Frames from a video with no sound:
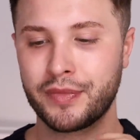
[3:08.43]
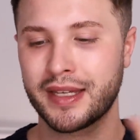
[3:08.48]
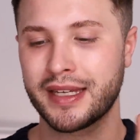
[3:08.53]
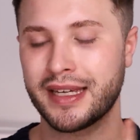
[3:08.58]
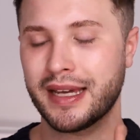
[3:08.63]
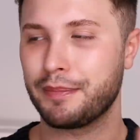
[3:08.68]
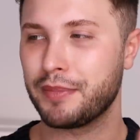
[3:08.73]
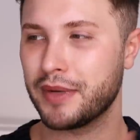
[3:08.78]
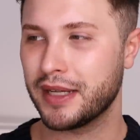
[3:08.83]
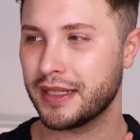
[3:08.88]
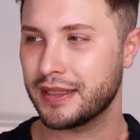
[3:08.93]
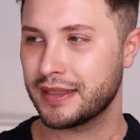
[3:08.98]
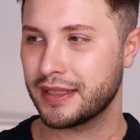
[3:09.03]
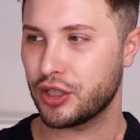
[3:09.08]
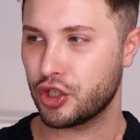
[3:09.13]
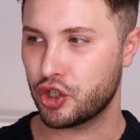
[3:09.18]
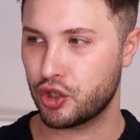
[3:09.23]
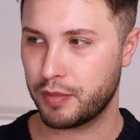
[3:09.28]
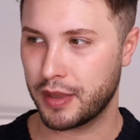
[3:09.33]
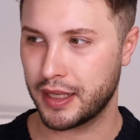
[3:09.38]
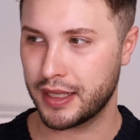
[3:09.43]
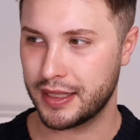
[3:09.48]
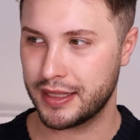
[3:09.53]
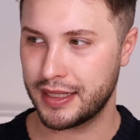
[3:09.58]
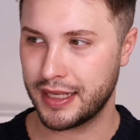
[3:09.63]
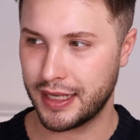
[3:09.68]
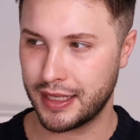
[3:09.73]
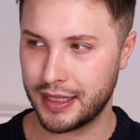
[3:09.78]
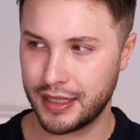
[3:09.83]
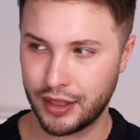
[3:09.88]
ich habe eine ganz, ganz spannende
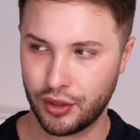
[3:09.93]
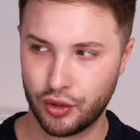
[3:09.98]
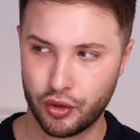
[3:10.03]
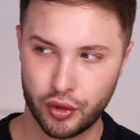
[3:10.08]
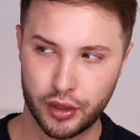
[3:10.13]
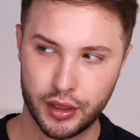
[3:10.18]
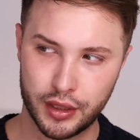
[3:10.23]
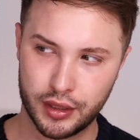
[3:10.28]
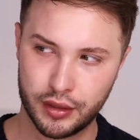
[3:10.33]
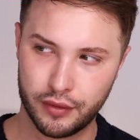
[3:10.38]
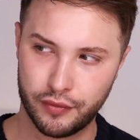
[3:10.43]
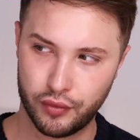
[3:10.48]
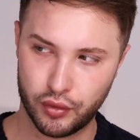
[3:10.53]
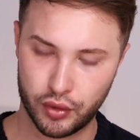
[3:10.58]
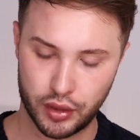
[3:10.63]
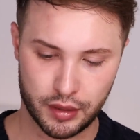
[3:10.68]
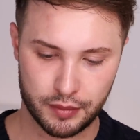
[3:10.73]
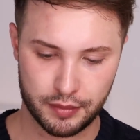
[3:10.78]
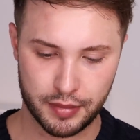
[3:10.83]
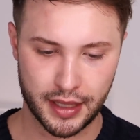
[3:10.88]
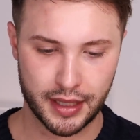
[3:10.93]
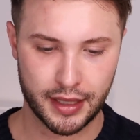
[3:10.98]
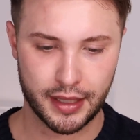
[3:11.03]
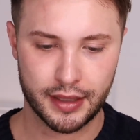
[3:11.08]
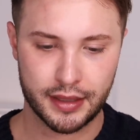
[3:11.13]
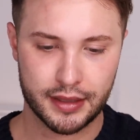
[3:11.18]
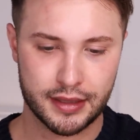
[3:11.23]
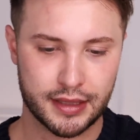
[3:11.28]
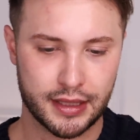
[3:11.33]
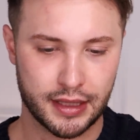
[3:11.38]
Technik neulich gefunden bei
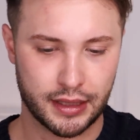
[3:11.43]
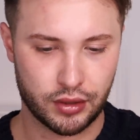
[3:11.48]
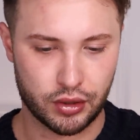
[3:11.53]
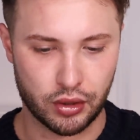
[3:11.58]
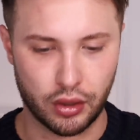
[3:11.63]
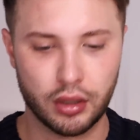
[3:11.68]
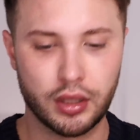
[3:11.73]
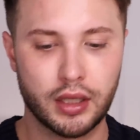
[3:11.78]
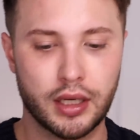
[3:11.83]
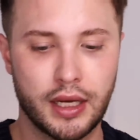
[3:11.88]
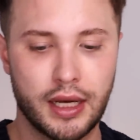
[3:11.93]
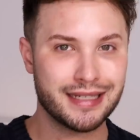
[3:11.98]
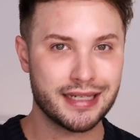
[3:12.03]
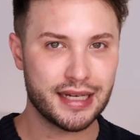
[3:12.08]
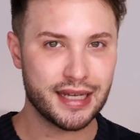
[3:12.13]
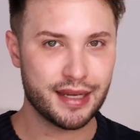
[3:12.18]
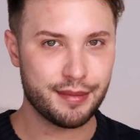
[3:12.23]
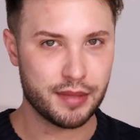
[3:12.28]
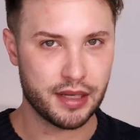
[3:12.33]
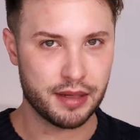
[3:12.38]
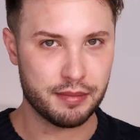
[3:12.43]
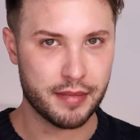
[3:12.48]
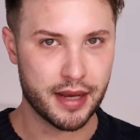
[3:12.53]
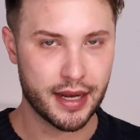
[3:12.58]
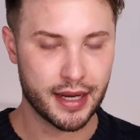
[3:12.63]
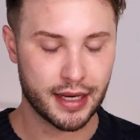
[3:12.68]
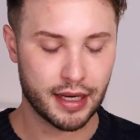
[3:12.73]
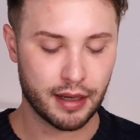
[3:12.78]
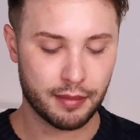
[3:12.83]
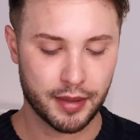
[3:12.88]
TikTok.
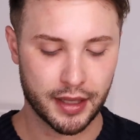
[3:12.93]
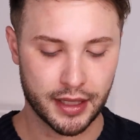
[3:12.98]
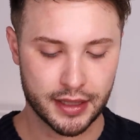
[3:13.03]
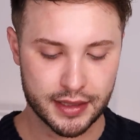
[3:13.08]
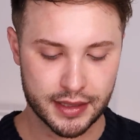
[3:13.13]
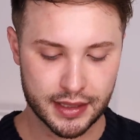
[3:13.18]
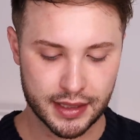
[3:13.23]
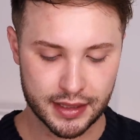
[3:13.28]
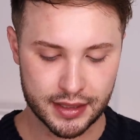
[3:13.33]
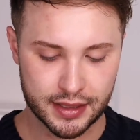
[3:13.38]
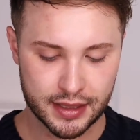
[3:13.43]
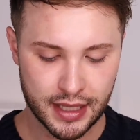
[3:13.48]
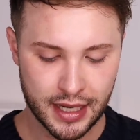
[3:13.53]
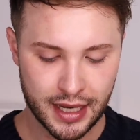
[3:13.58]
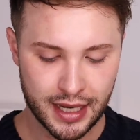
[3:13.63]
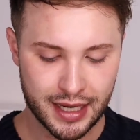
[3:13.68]
Demi-Make-up heißt das.